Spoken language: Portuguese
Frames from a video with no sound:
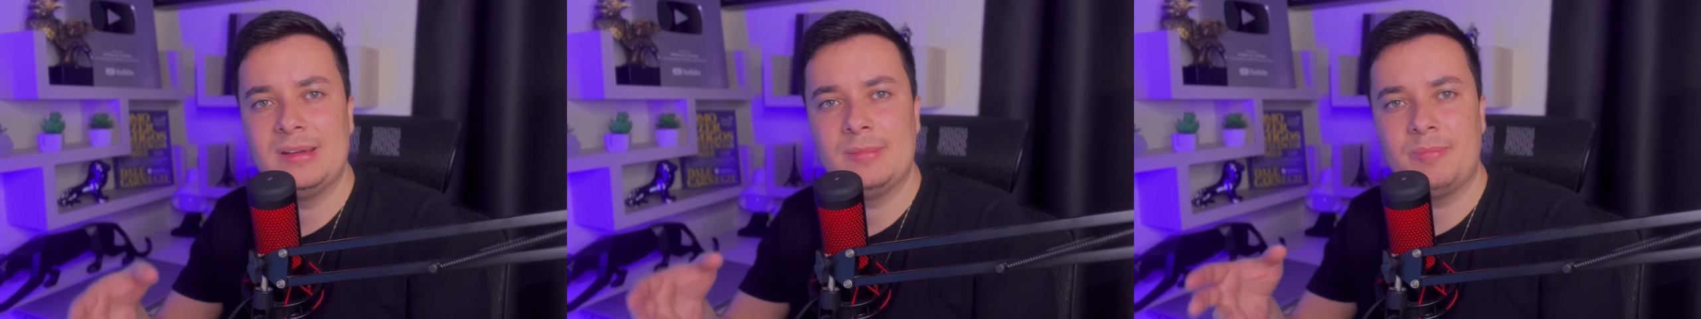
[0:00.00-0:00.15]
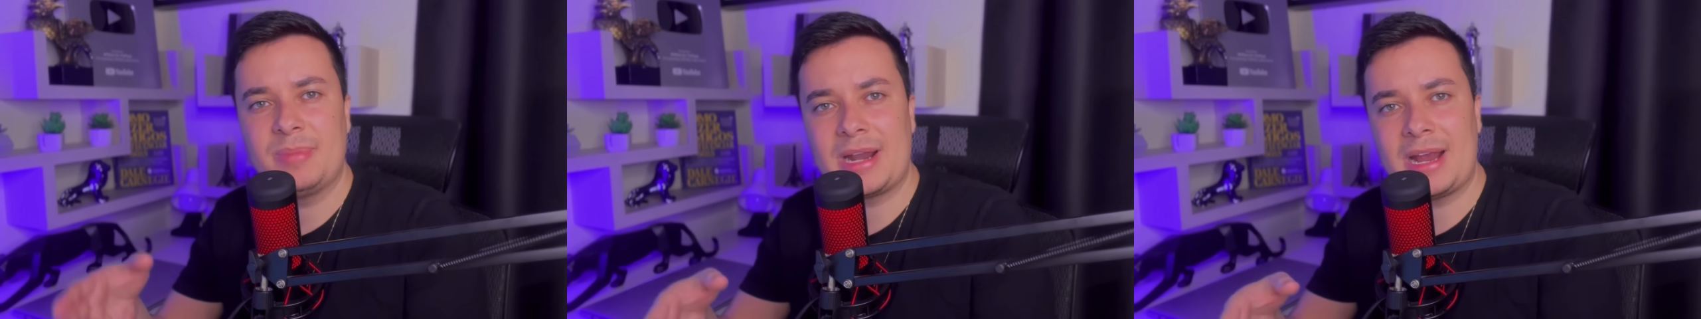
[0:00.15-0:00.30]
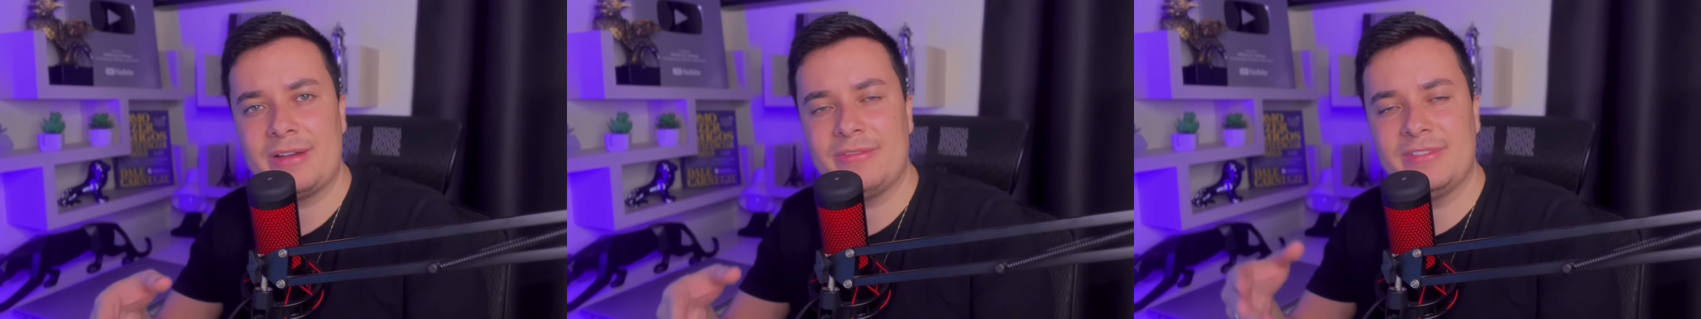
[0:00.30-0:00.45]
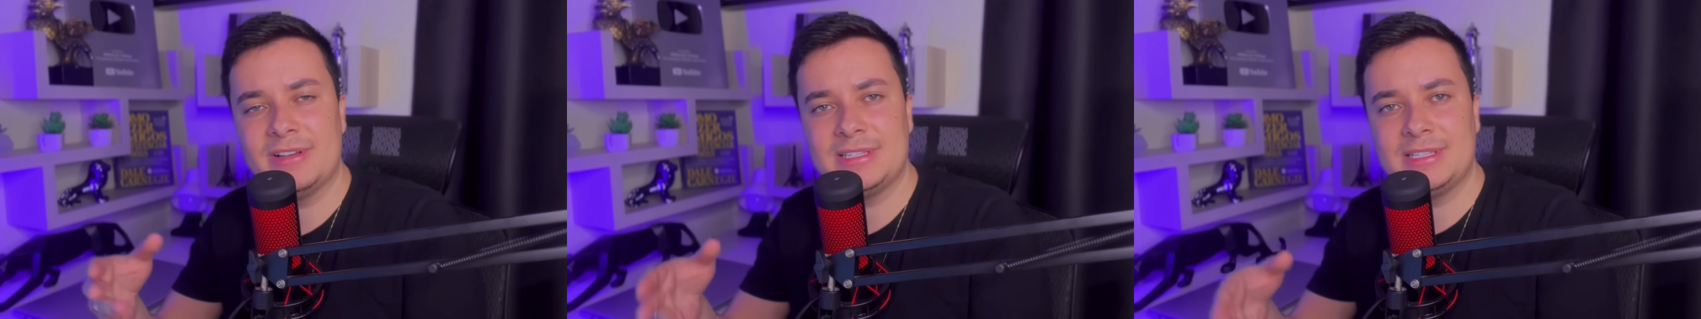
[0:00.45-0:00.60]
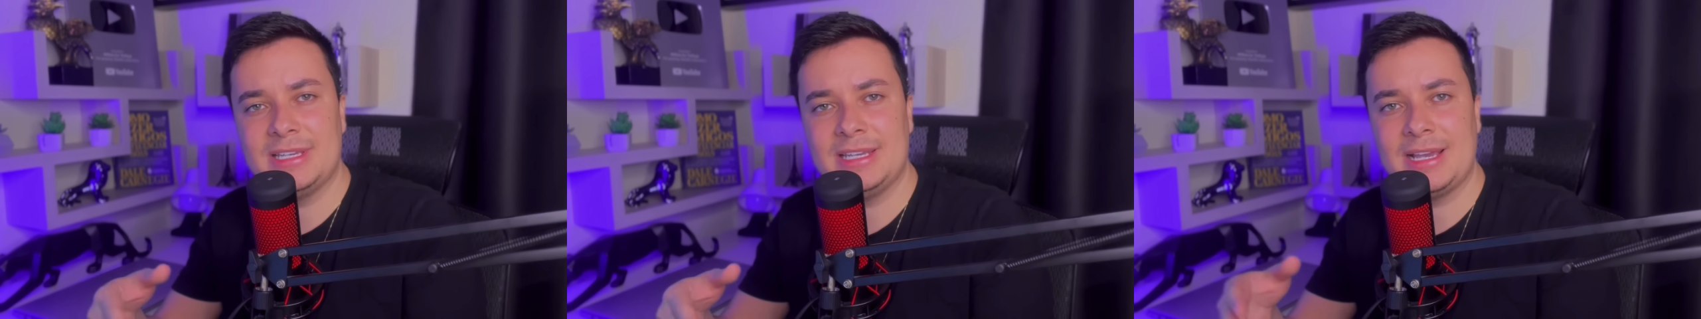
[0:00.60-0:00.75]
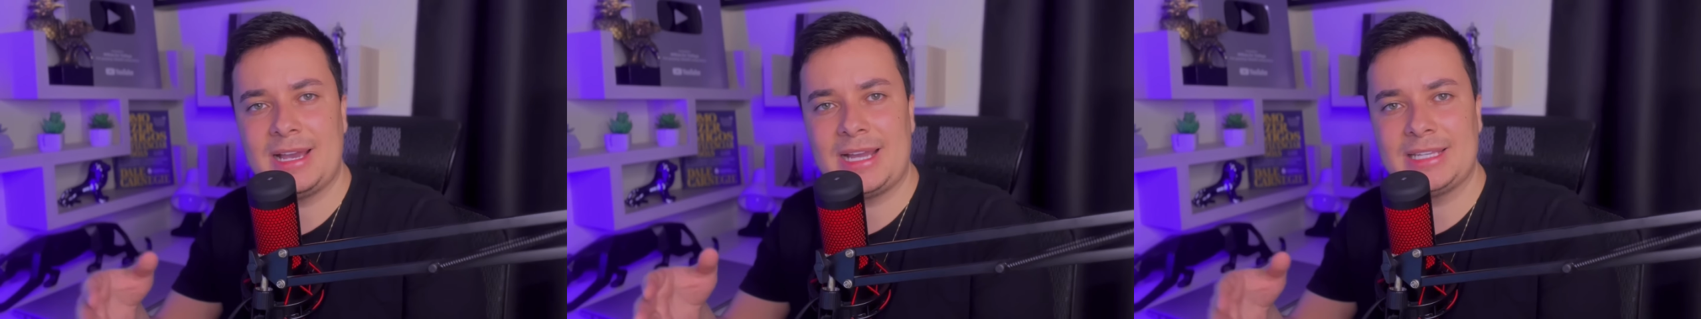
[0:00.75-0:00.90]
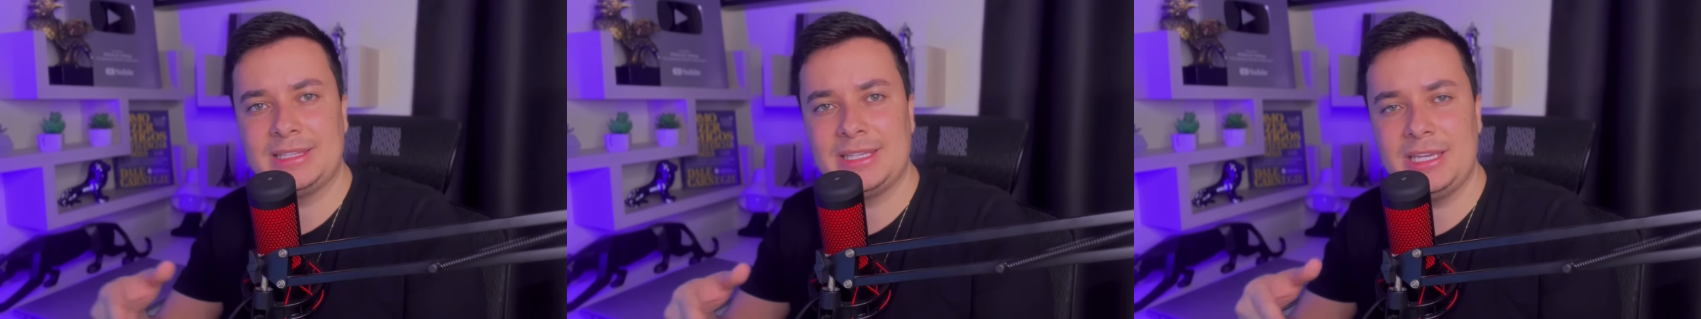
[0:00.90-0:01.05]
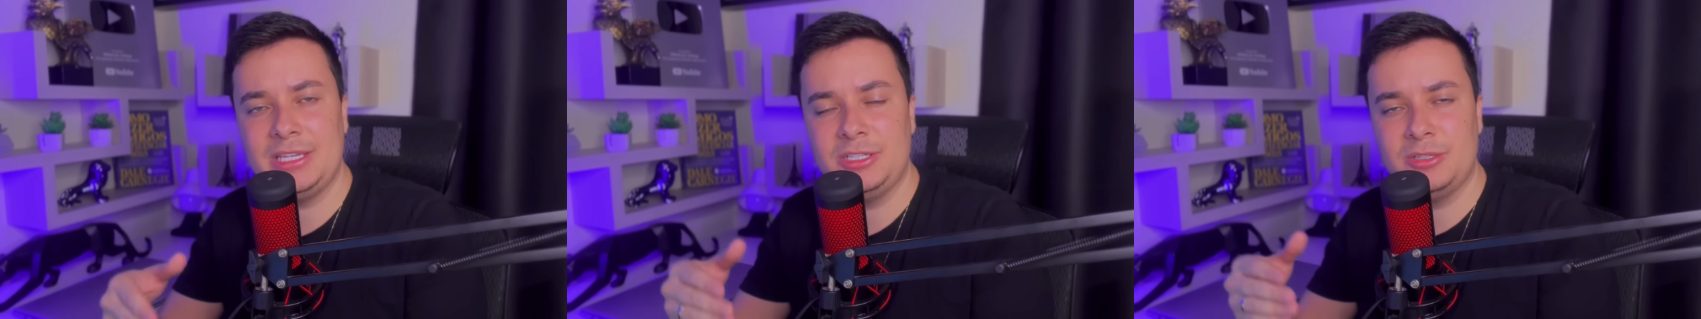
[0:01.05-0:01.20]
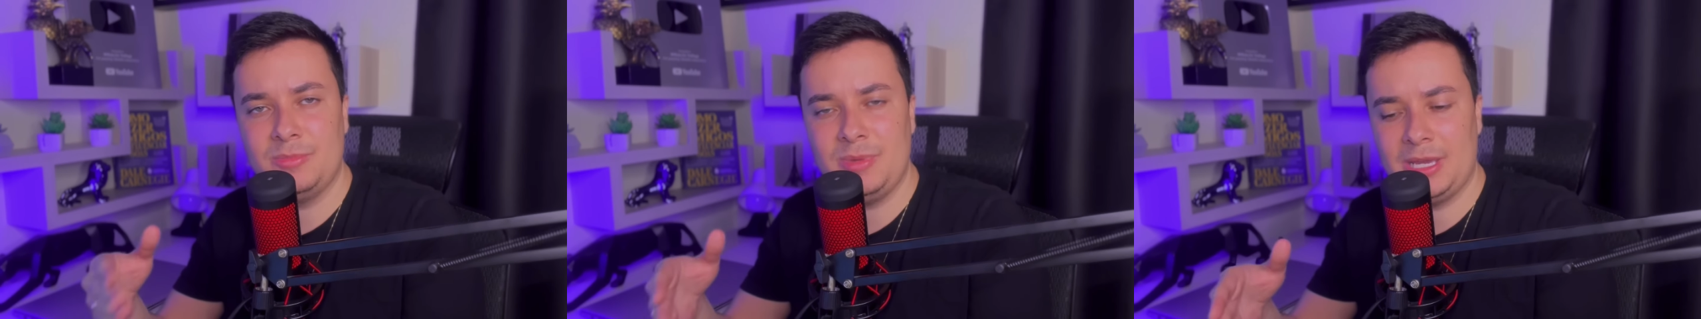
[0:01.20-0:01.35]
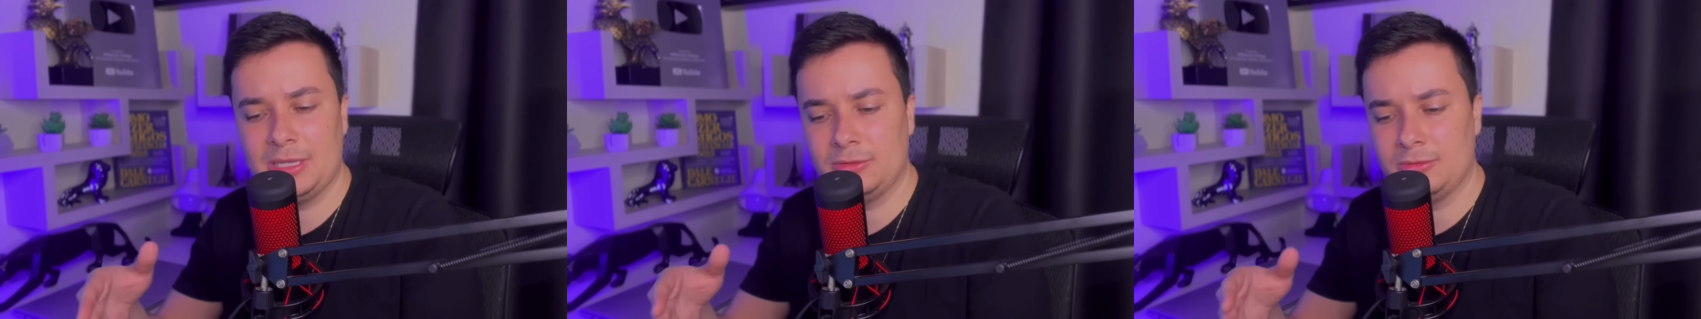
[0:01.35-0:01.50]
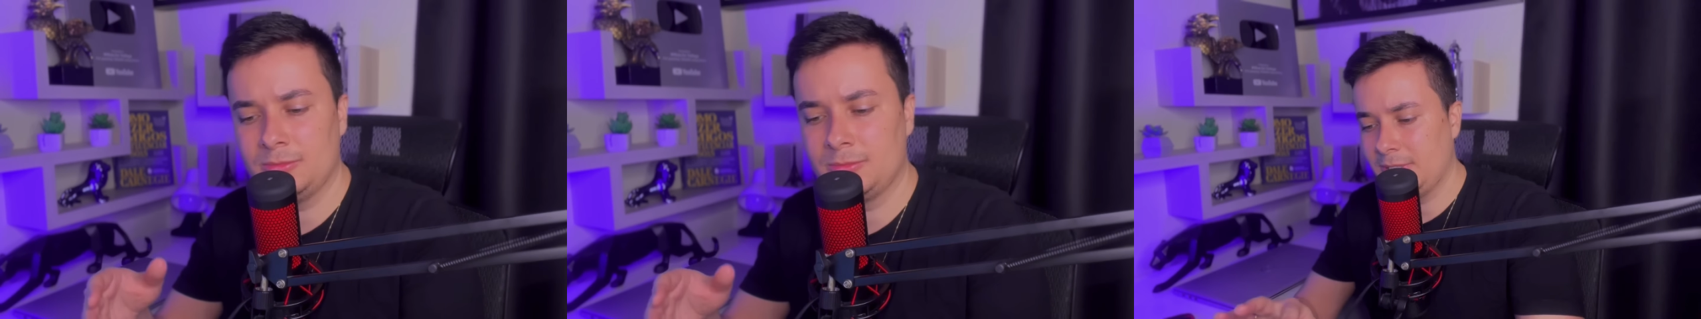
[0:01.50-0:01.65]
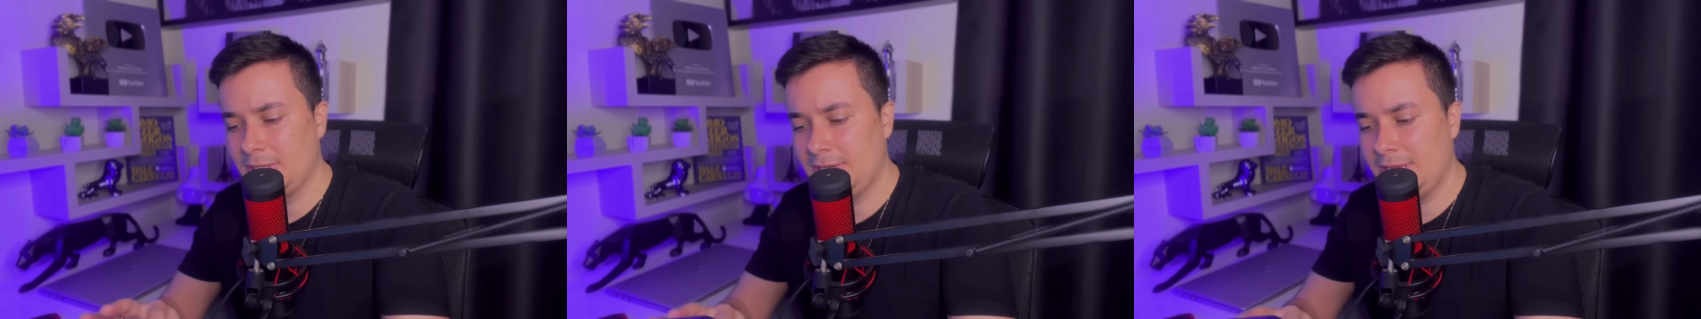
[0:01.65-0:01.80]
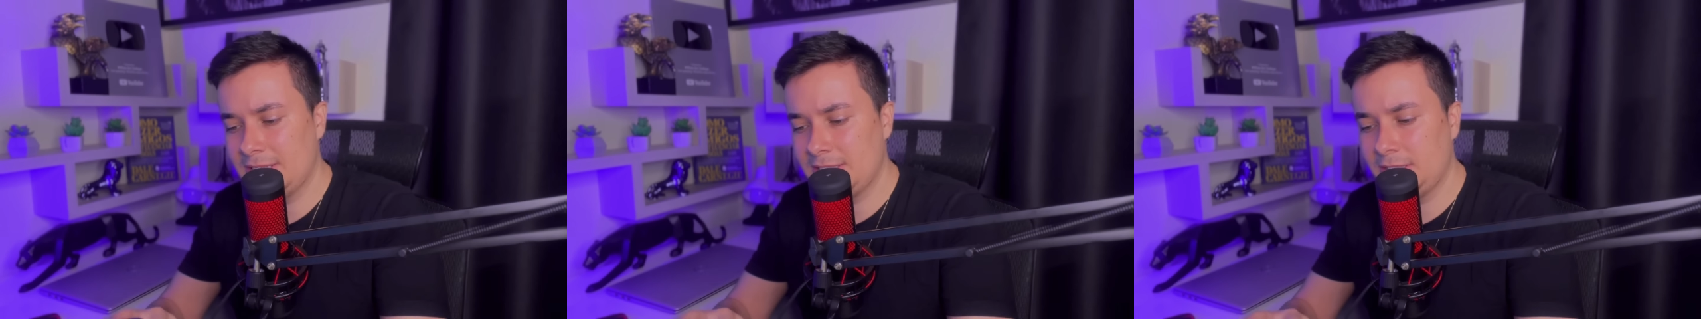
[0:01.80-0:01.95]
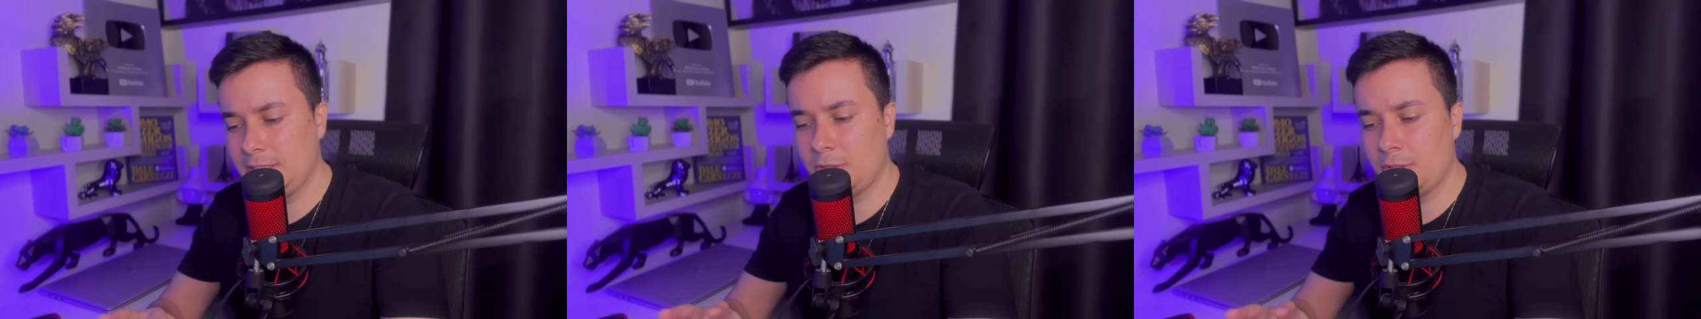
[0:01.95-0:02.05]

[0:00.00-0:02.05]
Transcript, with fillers: para fazer atendimento, beleza?